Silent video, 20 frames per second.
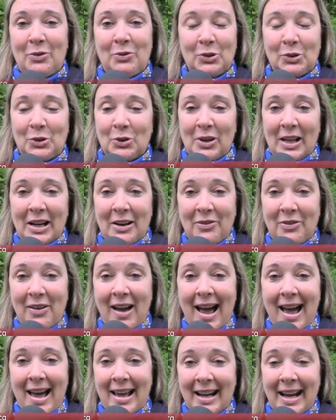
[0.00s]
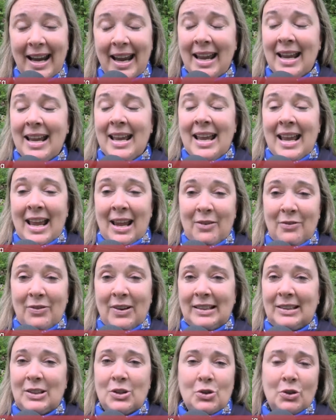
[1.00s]
a fotografare e
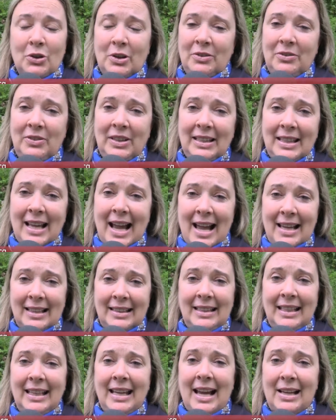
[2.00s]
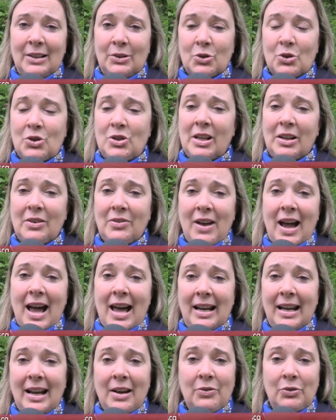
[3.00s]
infatti sono invitati ad
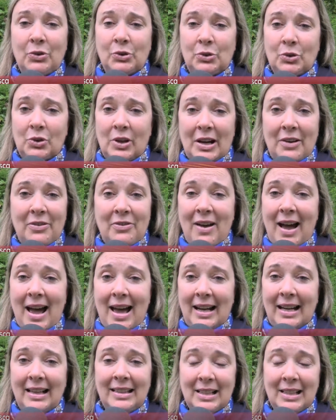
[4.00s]
osservare e a fotografare